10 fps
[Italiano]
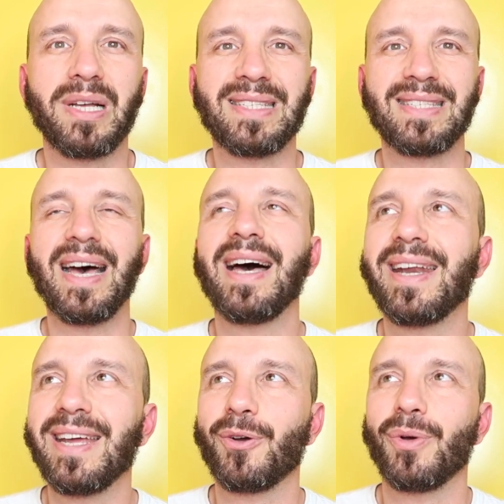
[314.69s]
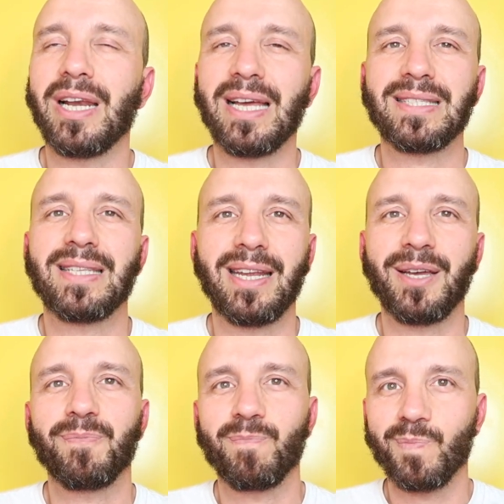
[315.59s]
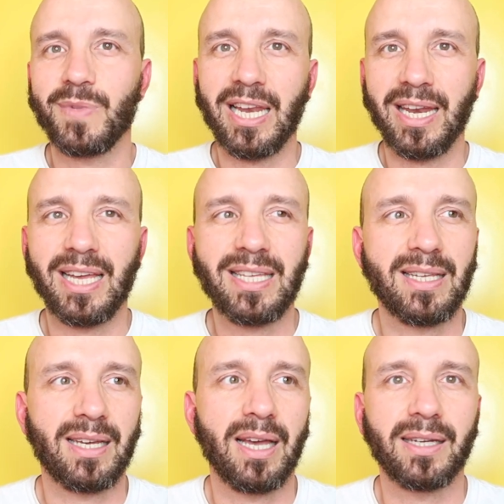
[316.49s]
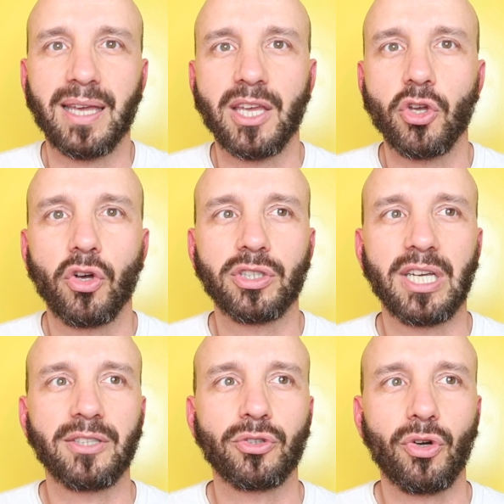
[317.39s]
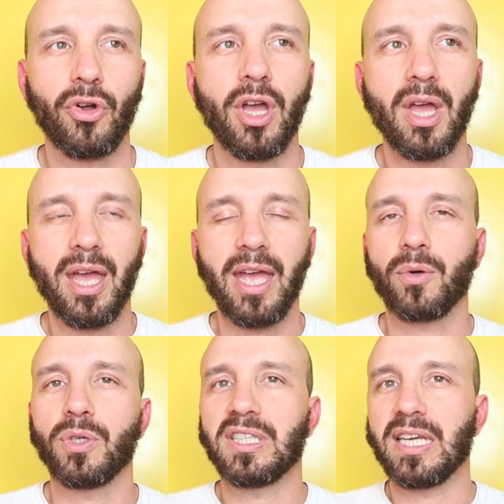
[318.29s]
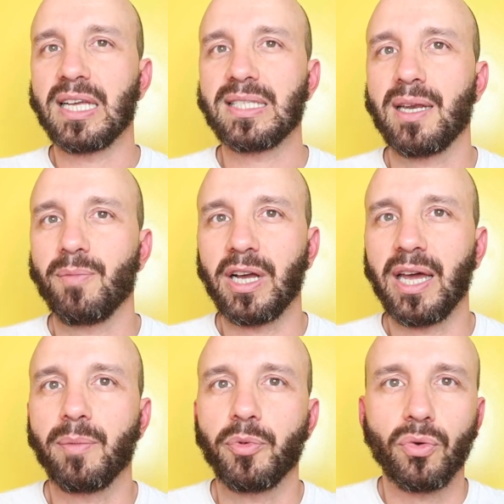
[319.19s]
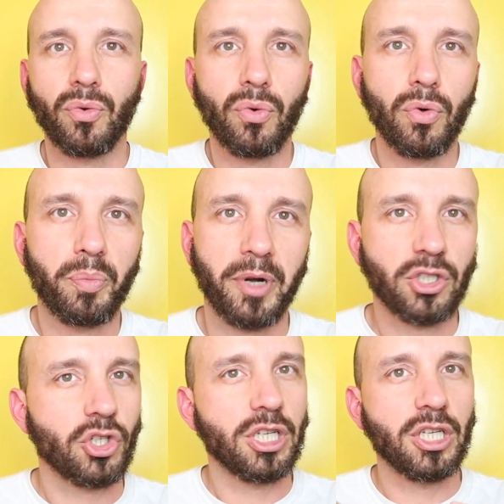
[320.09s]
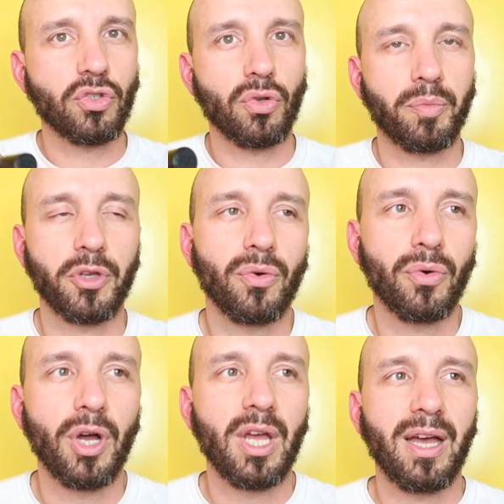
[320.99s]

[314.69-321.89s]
passare quell'essere milanese che anche io ho dentro e quindi essere magari più preciso, più